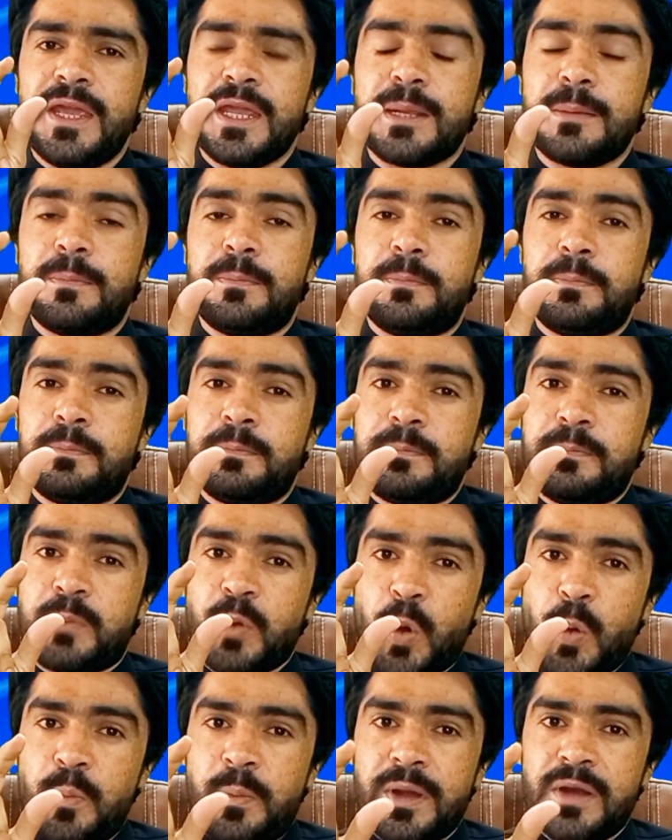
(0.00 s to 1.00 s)
एक
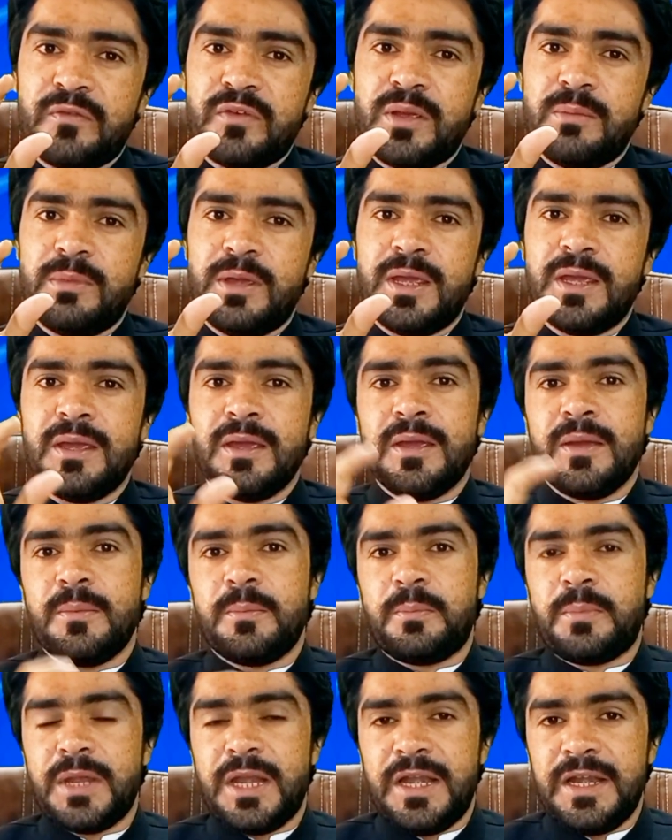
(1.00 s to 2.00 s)
प्रॉपर वे में
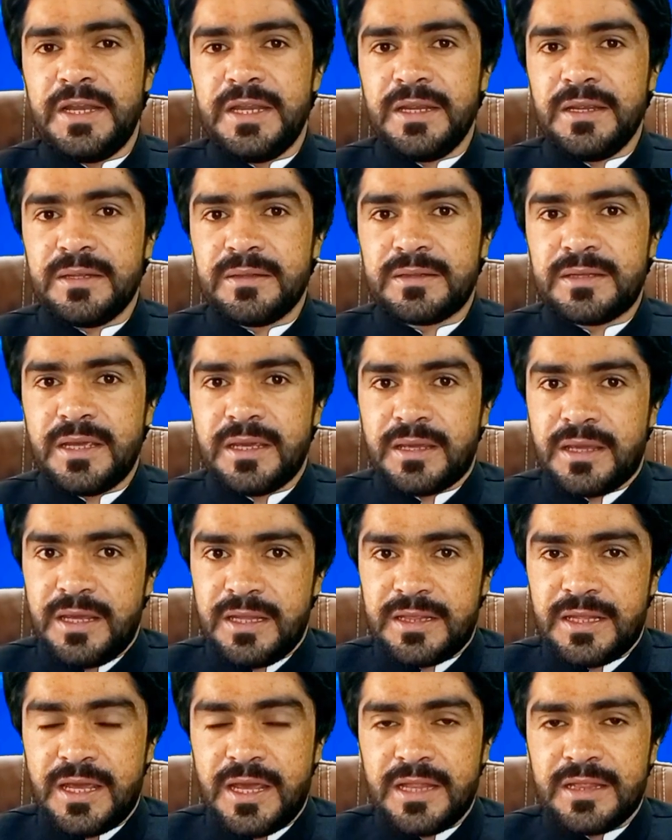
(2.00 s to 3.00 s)
प्लानिंग के
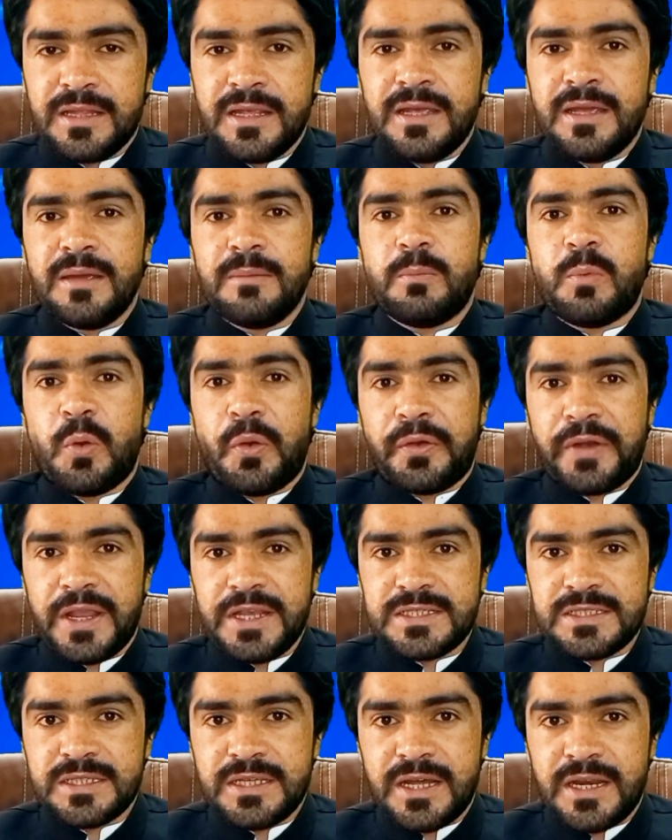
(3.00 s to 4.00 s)
तहत
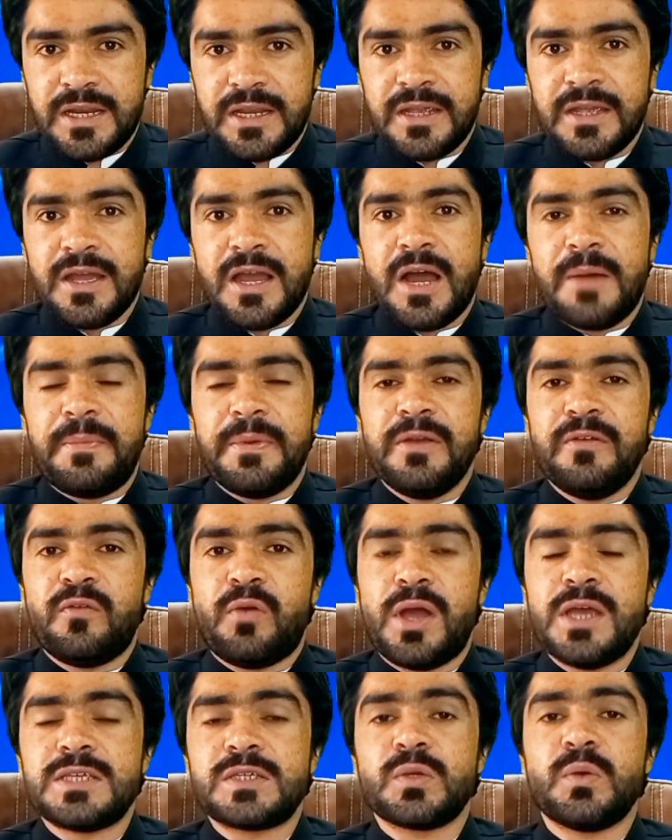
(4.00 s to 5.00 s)
प्रोटेस्ट करें अपने
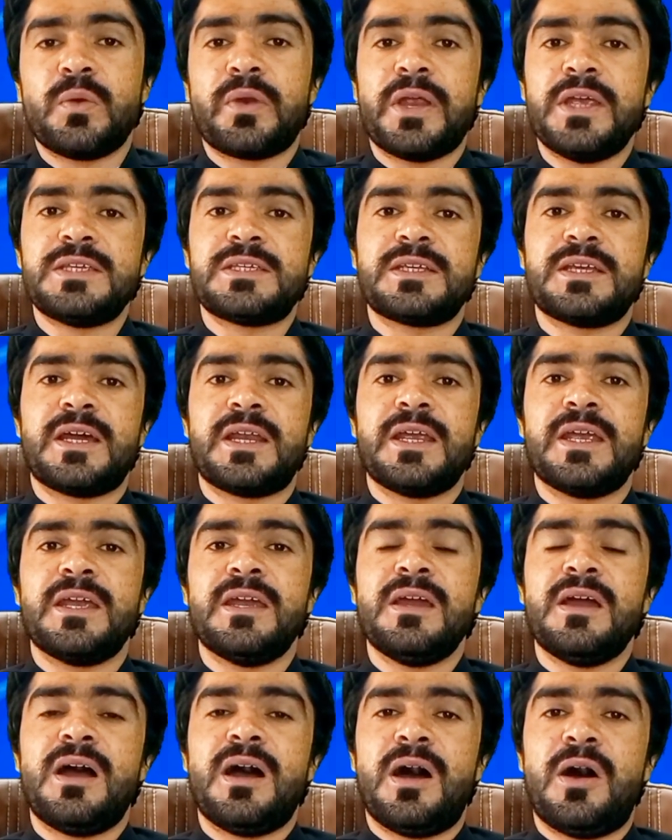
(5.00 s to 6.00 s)
वॉइस को रेज करें
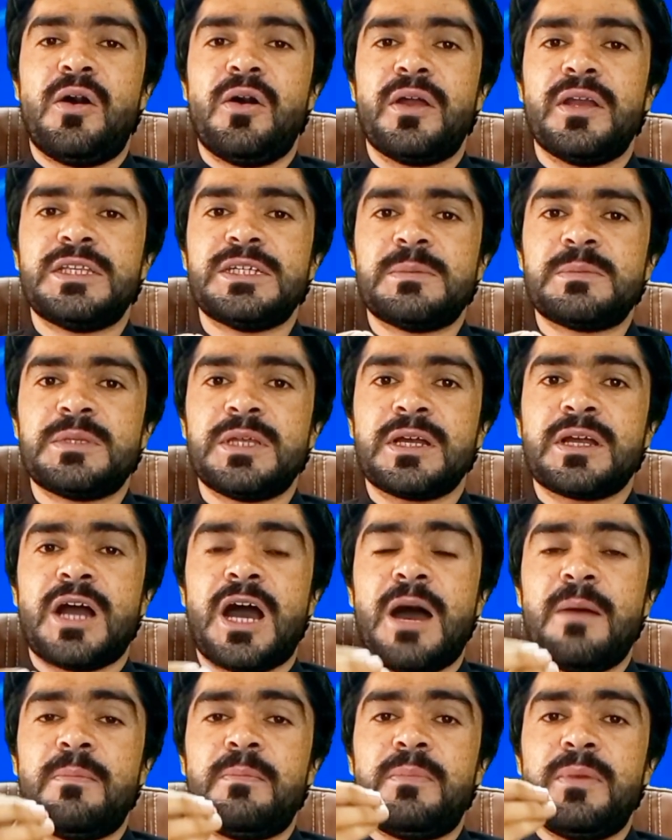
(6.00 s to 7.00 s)
और जब तक
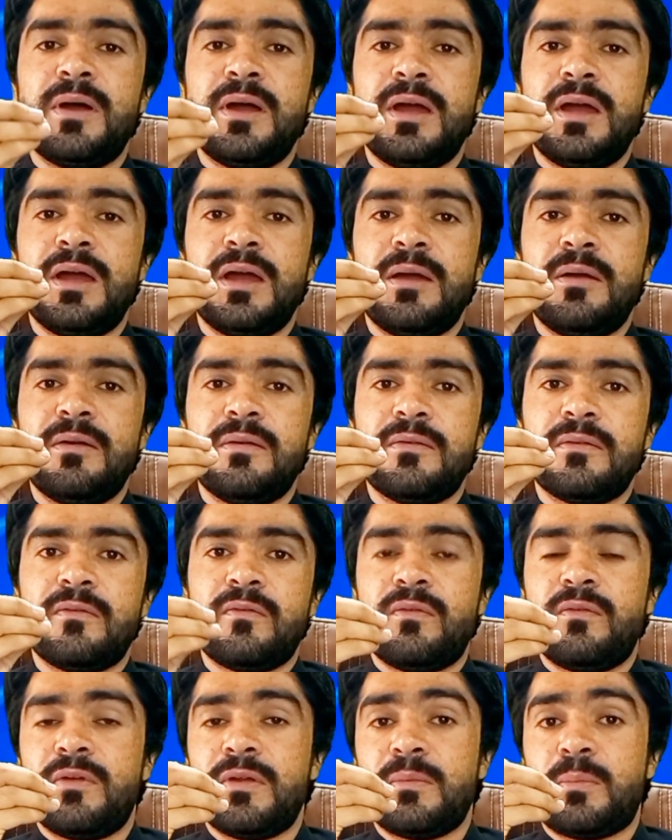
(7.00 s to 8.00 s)
आप
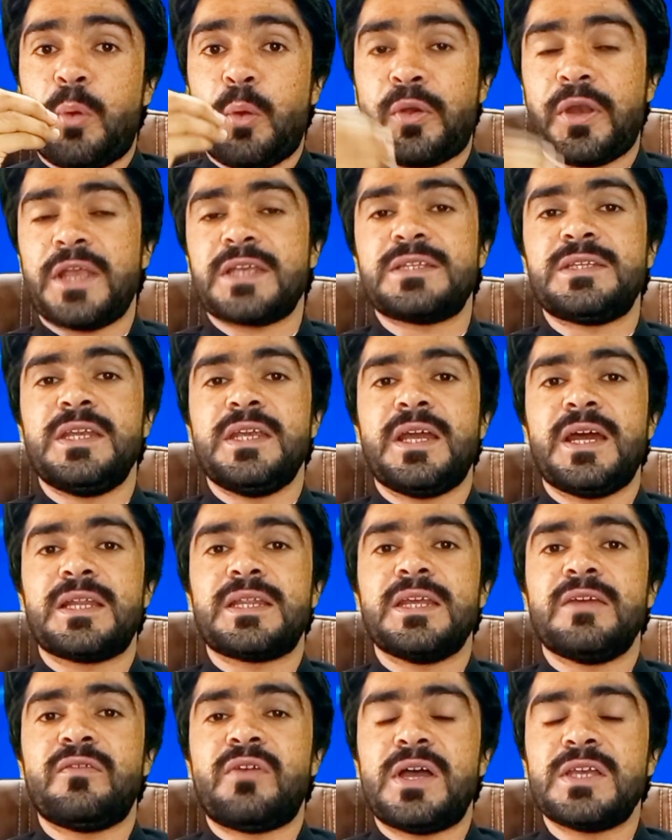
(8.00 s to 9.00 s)
प्रोटेस्ट नहीं
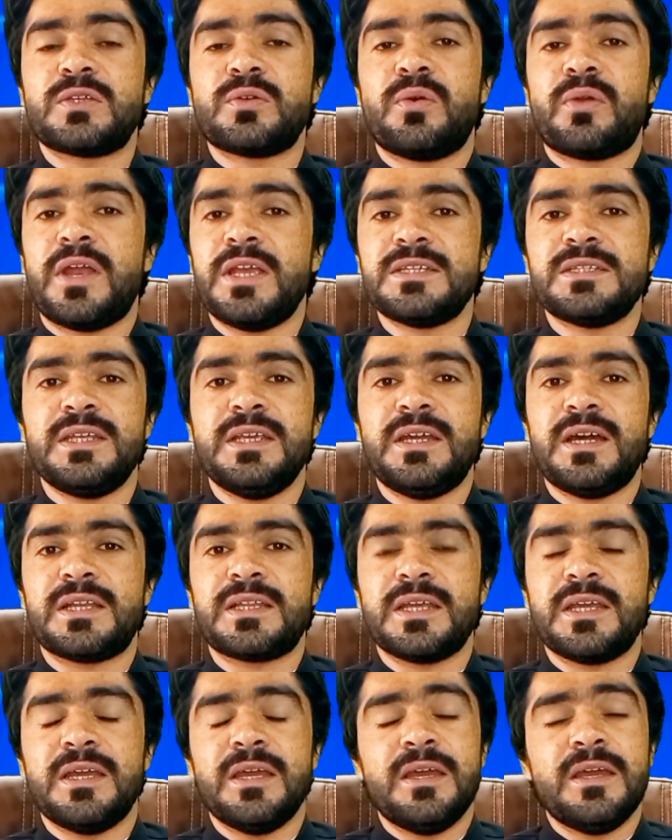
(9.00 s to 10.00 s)
करते वॉइस को रेज नहीं
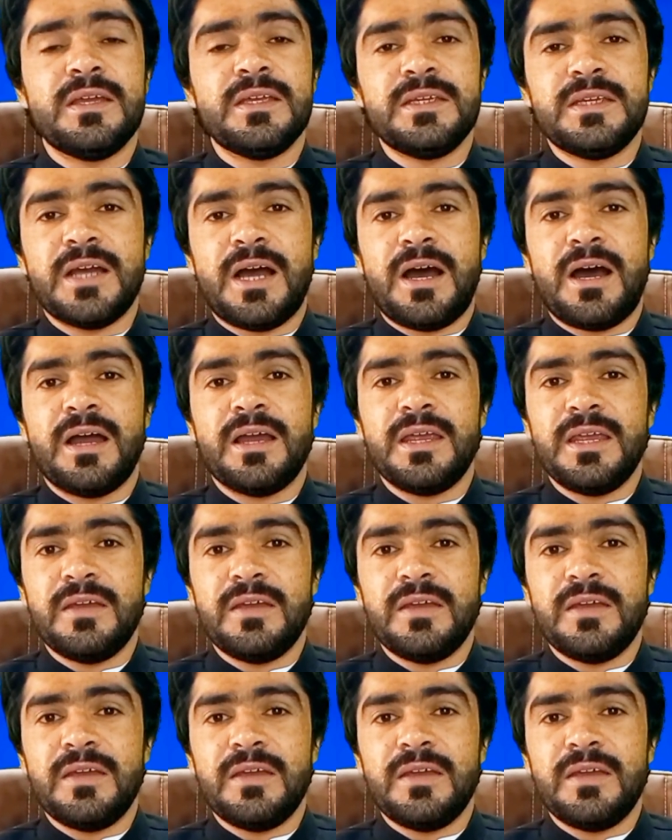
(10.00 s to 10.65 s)
करते या